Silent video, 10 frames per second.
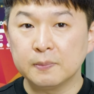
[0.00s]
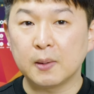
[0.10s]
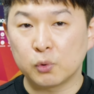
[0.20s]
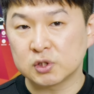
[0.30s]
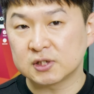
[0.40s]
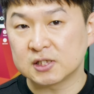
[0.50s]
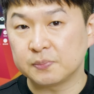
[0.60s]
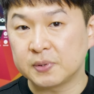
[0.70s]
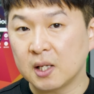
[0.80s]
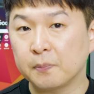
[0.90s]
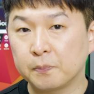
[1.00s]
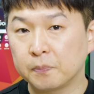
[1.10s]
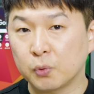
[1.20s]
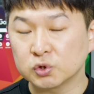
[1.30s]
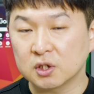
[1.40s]
금방 보셨다시피 색
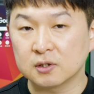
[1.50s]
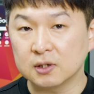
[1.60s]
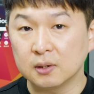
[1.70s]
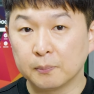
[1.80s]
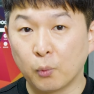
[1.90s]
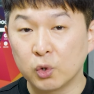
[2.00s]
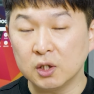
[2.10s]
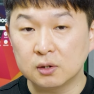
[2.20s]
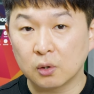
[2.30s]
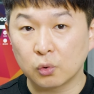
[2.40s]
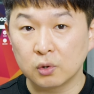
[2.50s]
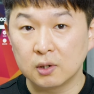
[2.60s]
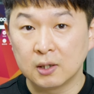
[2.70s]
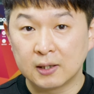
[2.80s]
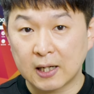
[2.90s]
보정은
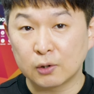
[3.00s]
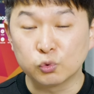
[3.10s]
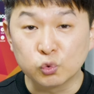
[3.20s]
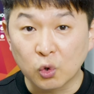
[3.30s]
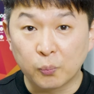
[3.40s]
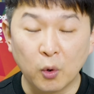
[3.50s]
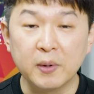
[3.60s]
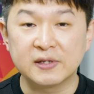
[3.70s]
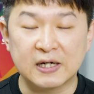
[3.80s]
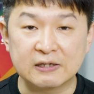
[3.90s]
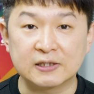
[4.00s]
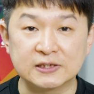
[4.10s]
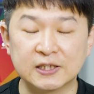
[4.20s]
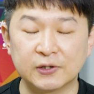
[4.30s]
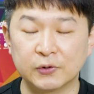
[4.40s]
모니터를 내가 눈으로 보면서 하는
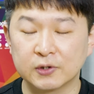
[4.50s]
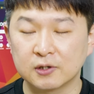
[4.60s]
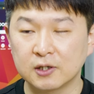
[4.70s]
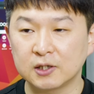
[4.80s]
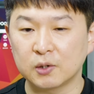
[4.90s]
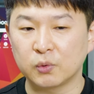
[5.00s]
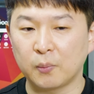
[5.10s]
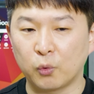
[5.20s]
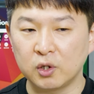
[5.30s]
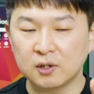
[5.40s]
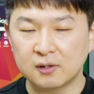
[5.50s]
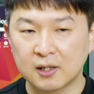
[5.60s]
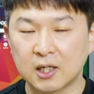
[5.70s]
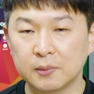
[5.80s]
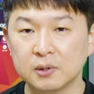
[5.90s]
거잖아요. 그렇기 때문에 모니터의
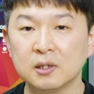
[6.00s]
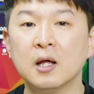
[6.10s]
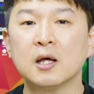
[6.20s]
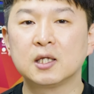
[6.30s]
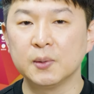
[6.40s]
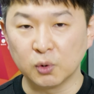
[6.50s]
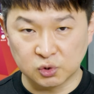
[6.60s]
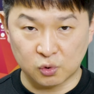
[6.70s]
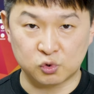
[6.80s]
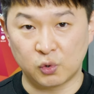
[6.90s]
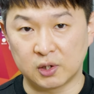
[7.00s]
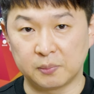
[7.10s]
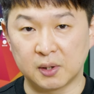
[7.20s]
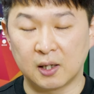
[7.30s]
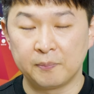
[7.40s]
색감은 기본적으로 좋아야
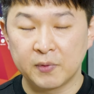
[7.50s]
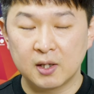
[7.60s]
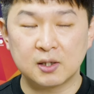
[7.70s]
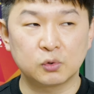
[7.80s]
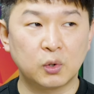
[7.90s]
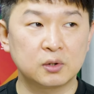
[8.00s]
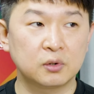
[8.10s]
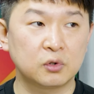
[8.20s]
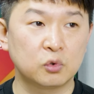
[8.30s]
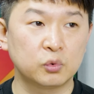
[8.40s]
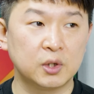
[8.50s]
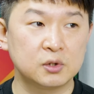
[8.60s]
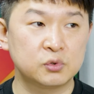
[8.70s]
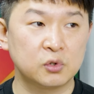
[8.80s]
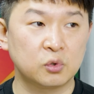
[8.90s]
됩니다. 해상도 같은
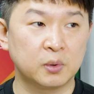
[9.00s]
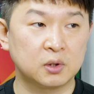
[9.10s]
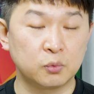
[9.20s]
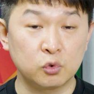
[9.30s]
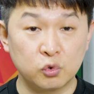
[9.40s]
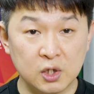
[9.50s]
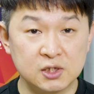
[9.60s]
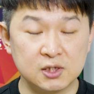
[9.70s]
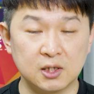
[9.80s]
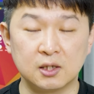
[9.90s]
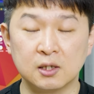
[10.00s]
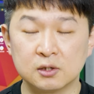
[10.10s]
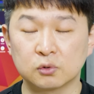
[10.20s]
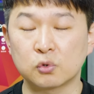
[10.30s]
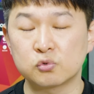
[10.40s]
경우에는 최소 뭐 더블유큐에이치디
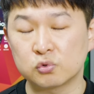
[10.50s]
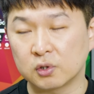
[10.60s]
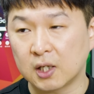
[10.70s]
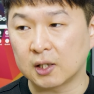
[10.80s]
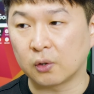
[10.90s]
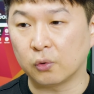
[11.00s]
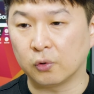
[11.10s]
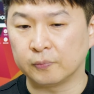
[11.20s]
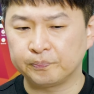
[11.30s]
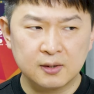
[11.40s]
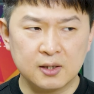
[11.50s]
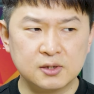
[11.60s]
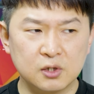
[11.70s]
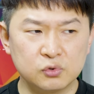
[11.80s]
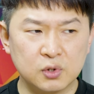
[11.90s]
정도 수준은 돼야 되고,
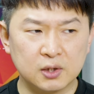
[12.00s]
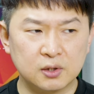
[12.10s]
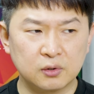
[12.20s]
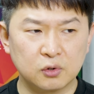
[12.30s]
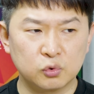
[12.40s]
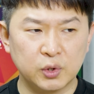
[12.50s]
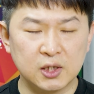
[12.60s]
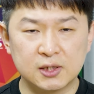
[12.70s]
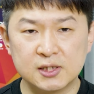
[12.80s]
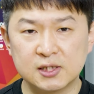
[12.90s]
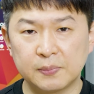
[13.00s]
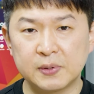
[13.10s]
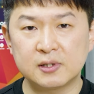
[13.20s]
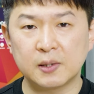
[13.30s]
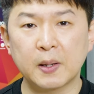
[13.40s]
색재현율 같은 경우에는 디씨아이
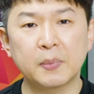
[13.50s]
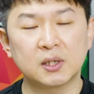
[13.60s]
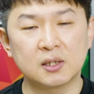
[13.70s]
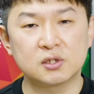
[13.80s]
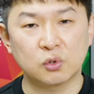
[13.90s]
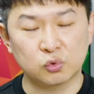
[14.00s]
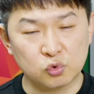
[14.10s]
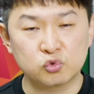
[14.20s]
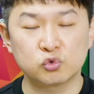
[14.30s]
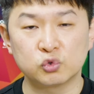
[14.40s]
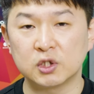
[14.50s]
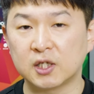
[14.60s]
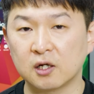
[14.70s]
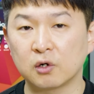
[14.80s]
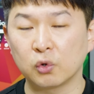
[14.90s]
피쓰리 백 퍼센트 정도 수준이
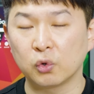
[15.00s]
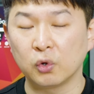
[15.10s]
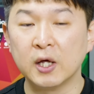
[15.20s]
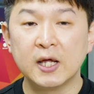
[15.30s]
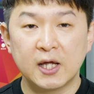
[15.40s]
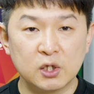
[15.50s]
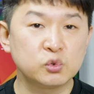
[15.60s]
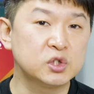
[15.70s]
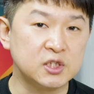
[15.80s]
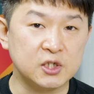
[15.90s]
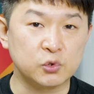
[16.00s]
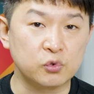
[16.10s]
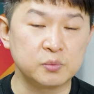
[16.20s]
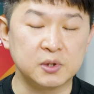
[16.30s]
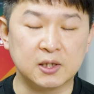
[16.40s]
되는 걸로 해주시는 게
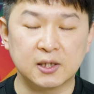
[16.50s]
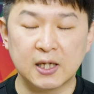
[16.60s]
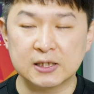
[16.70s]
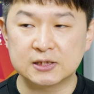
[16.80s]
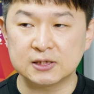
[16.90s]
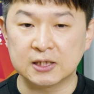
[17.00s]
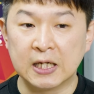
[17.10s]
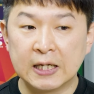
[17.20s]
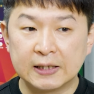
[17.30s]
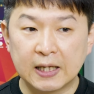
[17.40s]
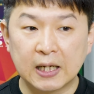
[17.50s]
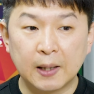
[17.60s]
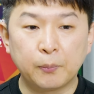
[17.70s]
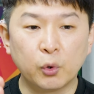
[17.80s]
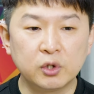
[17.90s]
좋습니다. 그래야지
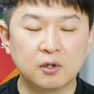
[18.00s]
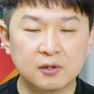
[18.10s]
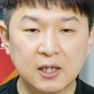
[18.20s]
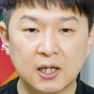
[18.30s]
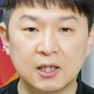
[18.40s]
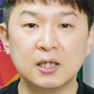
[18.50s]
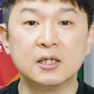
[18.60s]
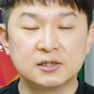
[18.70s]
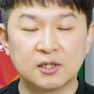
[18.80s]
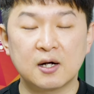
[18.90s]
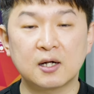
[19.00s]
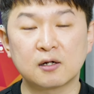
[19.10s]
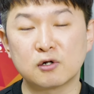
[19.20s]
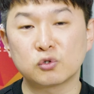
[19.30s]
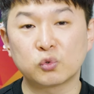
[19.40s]
내가 본 영상이 정확한
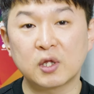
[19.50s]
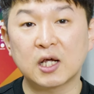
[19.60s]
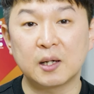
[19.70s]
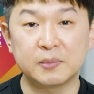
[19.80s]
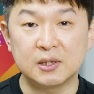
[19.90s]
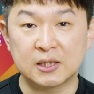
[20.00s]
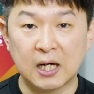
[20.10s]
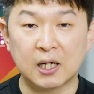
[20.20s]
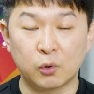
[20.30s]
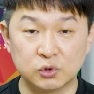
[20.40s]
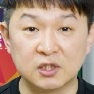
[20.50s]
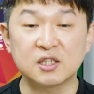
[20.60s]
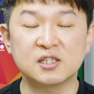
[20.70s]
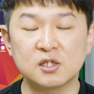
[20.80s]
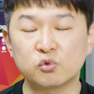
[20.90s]
어느 정도 색감이다 라고 이제
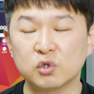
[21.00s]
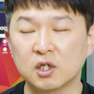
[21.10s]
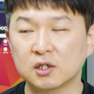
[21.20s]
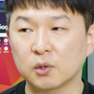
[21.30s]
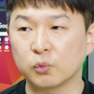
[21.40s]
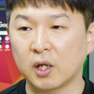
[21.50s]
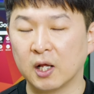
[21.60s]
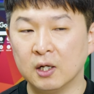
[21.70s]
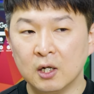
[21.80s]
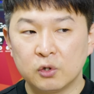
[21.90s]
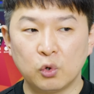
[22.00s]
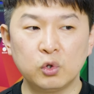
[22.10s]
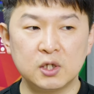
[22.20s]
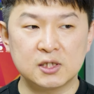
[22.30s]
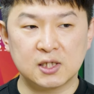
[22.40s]
느끼실 수 있기 때문에,
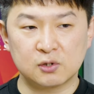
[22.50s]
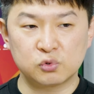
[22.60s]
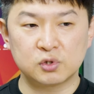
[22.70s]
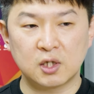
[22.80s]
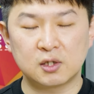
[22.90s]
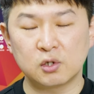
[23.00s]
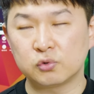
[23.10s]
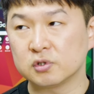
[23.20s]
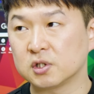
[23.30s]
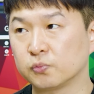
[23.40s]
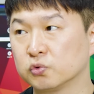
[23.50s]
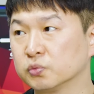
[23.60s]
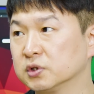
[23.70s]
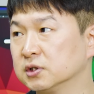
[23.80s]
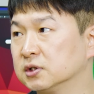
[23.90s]
여기에 제가 추천해 드릴 수 있는
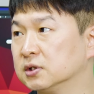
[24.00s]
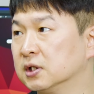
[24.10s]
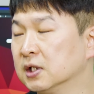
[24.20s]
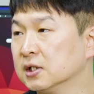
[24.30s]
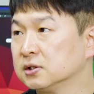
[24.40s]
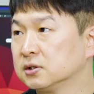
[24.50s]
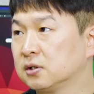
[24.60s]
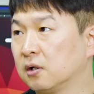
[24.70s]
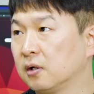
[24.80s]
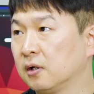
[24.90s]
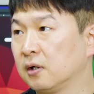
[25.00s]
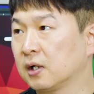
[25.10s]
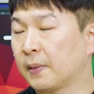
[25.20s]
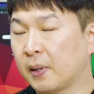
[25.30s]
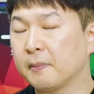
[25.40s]
제품은
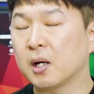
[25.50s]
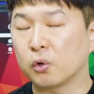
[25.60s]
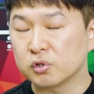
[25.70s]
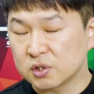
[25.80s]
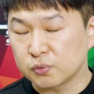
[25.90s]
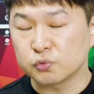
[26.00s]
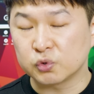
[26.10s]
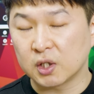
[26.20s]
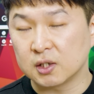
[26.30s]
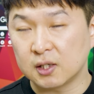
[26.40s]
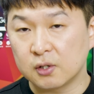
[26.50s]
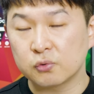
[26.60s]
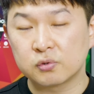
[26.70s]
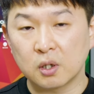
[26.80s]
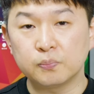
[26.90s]
저희가 판매하고 있는 제품 중에는
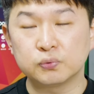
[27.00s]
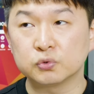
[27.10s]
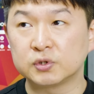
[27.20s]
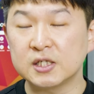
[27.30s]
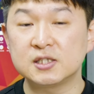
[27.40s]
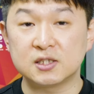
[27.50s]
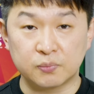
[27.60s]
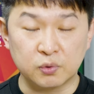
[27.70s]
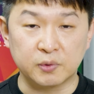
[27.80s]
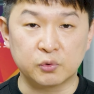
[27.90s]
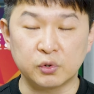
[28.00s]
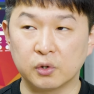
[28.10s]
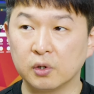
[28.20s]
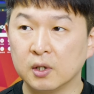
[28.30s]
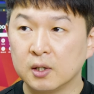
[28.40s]
에이수스 터프 대시
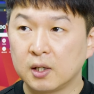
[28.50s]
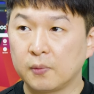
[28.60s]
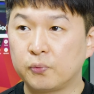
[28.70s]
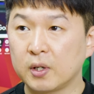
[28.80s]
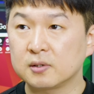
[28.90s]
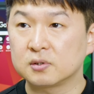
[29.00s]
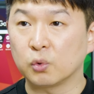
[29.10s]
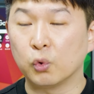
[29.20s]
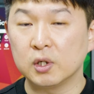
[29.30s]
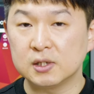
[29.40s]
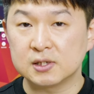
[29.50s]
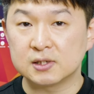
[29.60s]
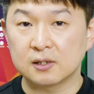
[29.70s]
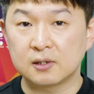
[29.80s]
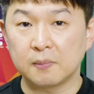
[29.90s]
제품이고요, 에프엑스 오백십칠
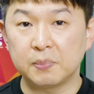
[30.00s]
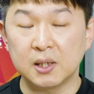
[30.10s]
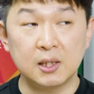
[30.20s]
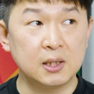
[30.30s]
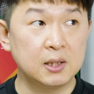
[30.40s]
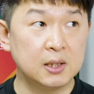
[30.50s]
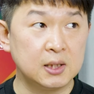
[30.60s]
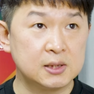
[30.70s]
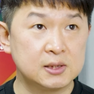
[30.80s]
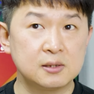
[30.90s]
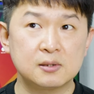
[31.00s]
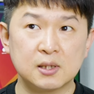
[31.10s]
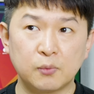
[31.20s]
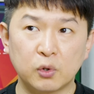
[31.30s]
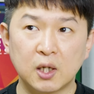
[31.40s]
제트엠피
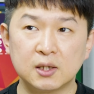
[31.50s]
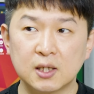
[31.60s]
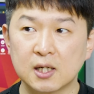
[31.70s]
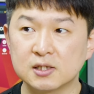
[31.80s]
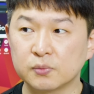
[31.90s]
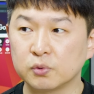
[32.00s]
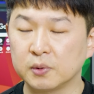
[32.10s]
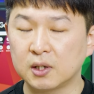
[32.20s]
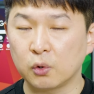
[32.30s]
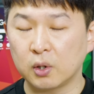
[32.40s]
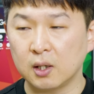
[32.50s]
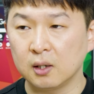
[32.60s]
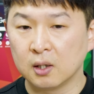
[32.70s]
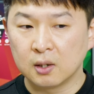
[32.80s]
일이칠삼오 케이디라는 제품인데 이게